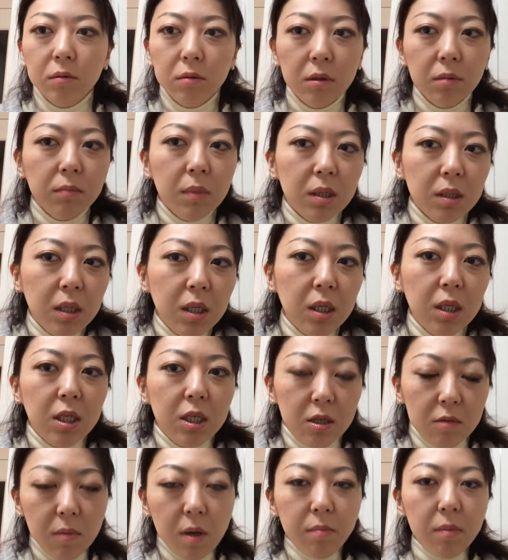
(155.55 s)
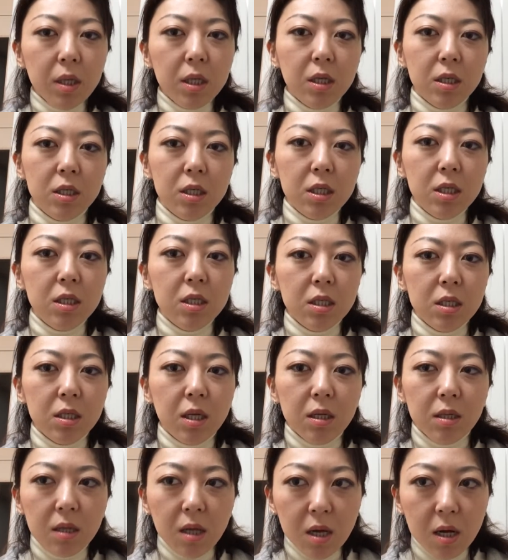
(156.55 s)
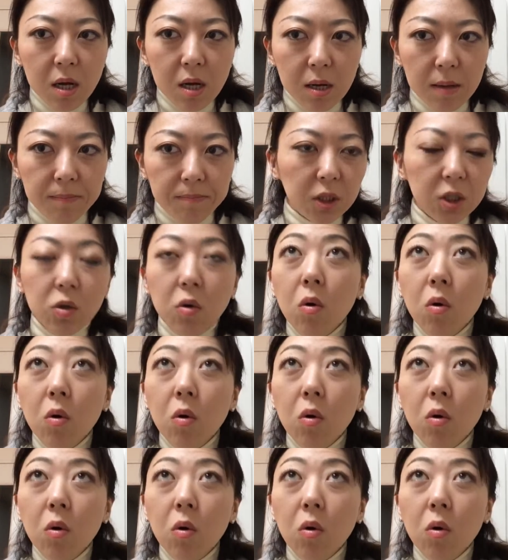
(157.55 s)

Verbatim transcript: つまり今まで信じてた